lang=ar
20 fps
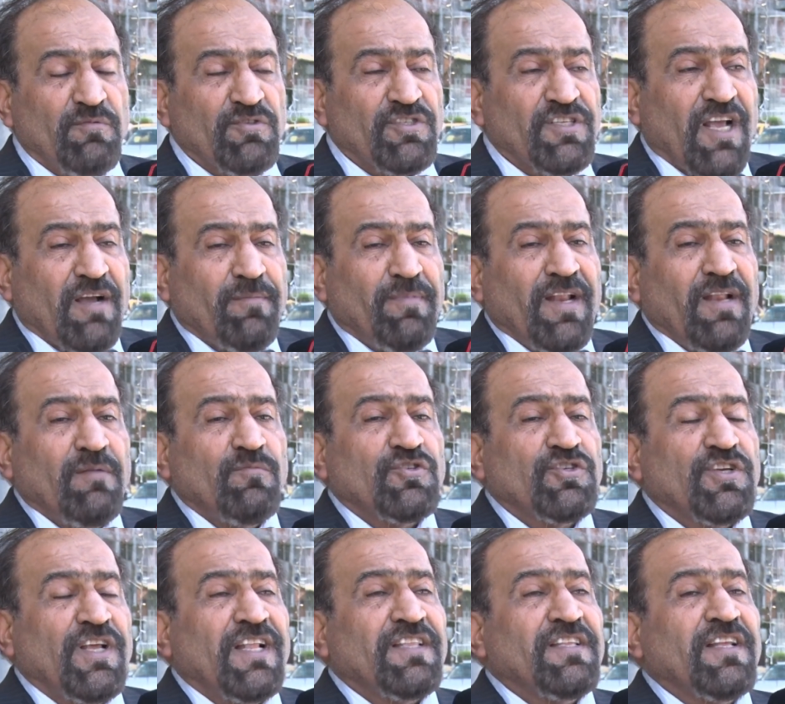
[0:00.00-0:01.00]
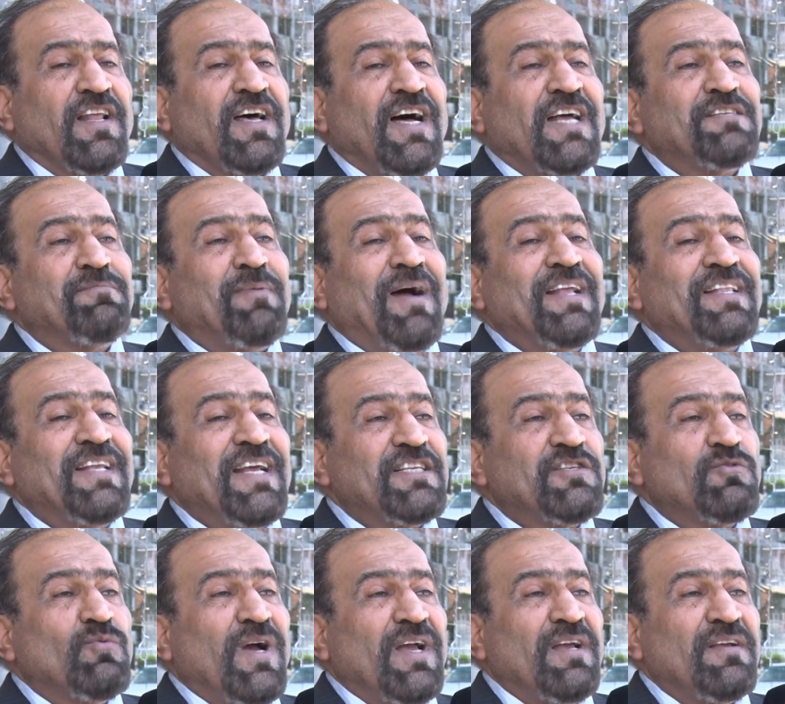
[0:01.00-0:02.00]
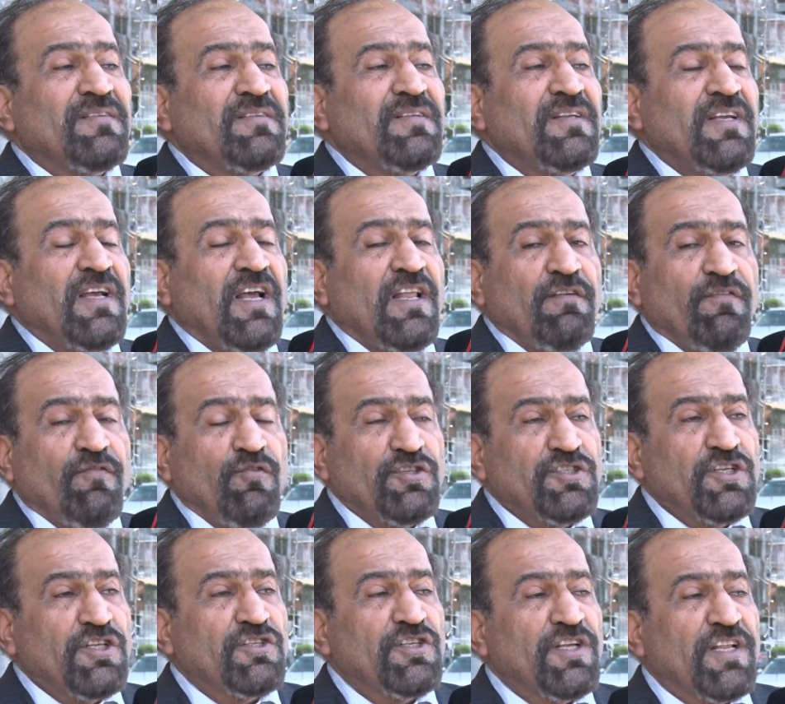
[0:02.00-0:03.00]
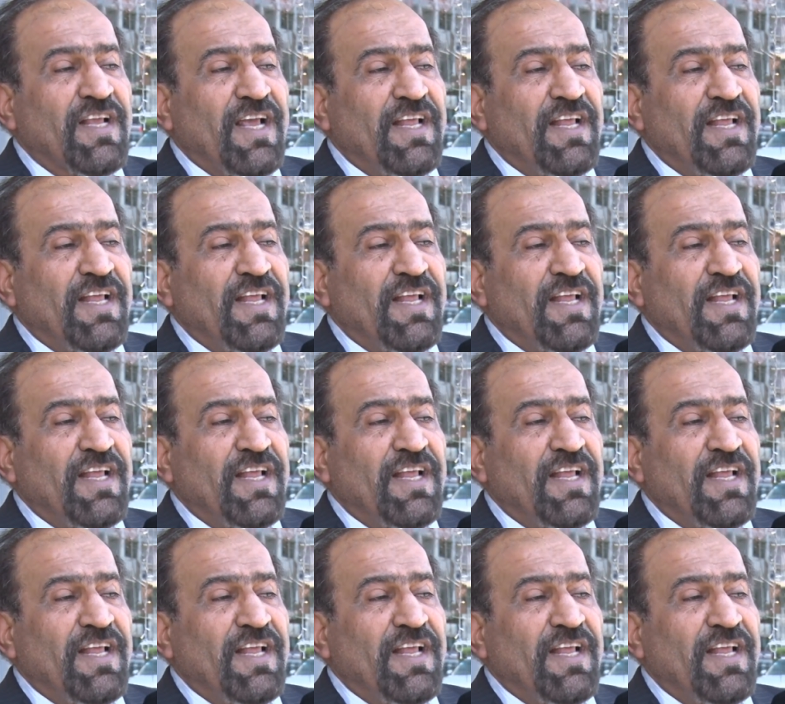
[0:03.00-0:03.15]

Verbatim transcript: إن مستقبلا مشكلة الغاز بعد أسوأ الفلوس تصير